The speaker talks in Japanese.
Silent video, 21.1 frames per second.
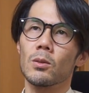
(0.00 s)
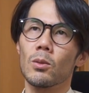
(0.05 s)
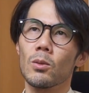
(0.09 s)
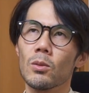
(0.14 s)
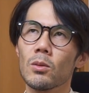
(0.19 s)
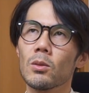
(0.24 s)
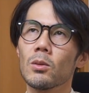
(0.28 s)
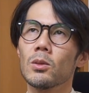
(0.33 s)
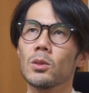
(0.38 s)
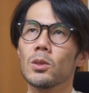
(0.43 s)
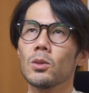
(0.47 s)
ほ
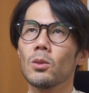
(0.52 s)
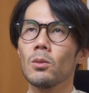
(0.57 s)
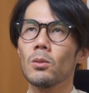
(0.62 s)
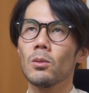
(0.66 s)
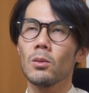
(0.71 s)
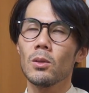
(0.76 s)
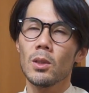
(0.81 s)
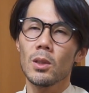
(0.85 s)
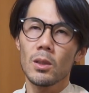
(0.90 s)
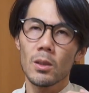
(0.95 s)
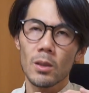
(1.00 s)
んとちょう
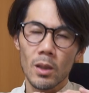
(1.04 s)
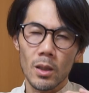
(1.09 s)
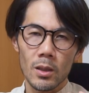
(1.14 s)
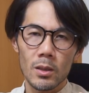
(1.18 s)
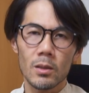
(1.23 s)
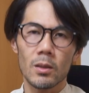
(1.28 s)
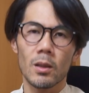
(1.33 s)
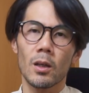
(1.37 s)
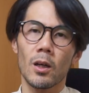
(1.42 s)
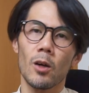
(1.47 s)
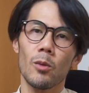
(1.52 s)
どいい
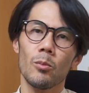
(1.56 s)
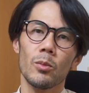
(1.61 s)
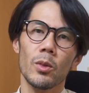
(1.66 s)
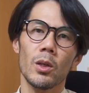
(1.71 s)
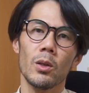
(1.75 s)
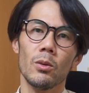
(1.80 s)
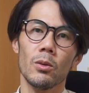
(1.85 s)
なって感銘